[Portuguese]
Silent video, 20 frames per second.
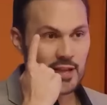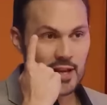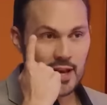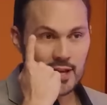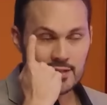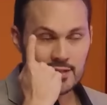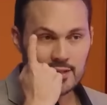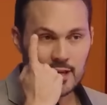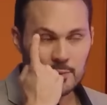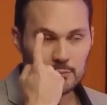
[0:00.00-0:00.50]
tem
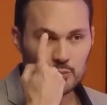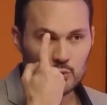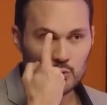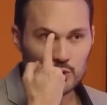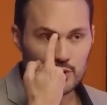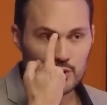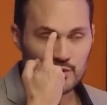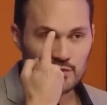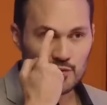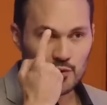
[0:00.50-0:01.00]

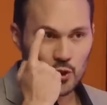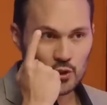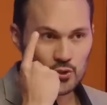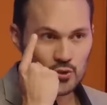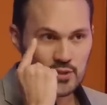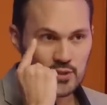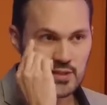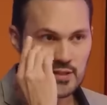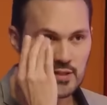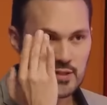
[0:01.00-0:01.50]
receptores
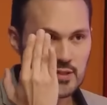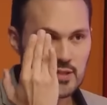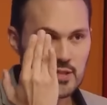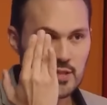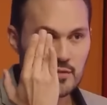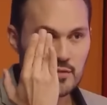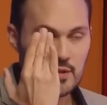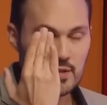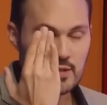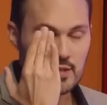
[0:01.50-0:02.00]

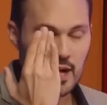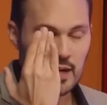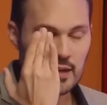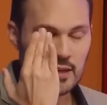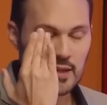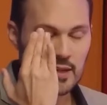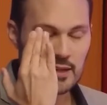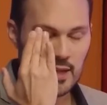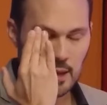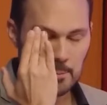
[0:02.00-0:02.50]
fotossensíveis
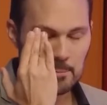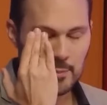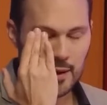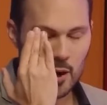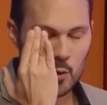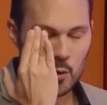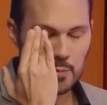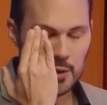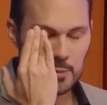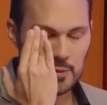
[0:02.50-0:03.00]
aqui na
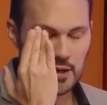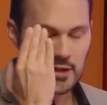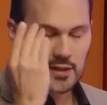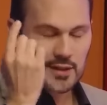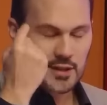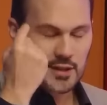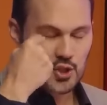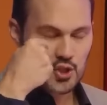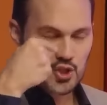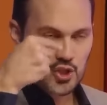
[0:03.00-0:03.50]
pálpebra
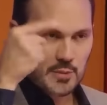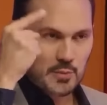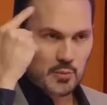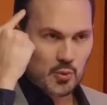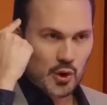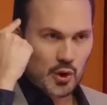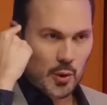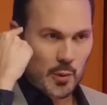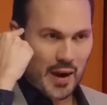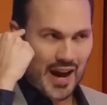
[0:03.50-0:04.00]
que
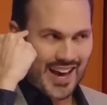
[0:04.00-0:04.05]
estimulam